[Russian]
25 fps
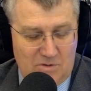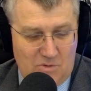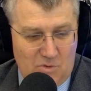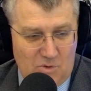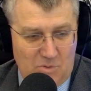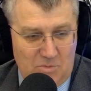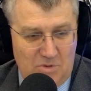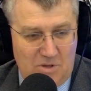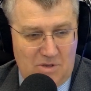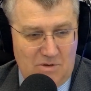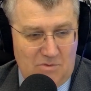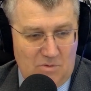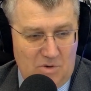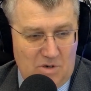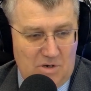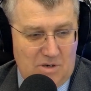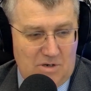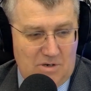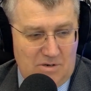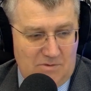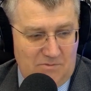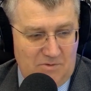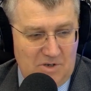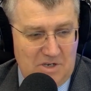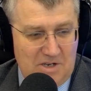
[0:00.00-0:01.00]
кроме того,
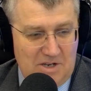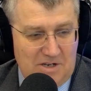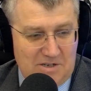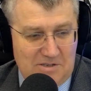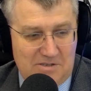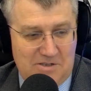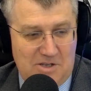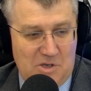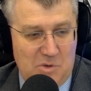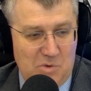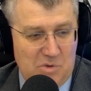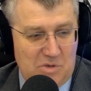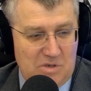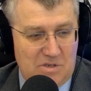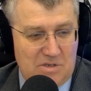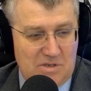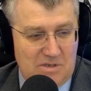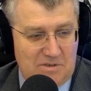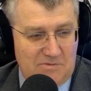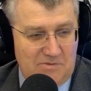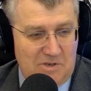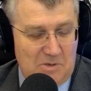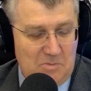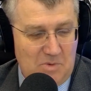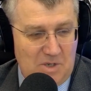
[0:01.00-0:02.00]
как вы расстаетесь со
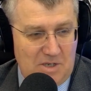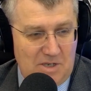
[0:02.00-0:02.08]
своими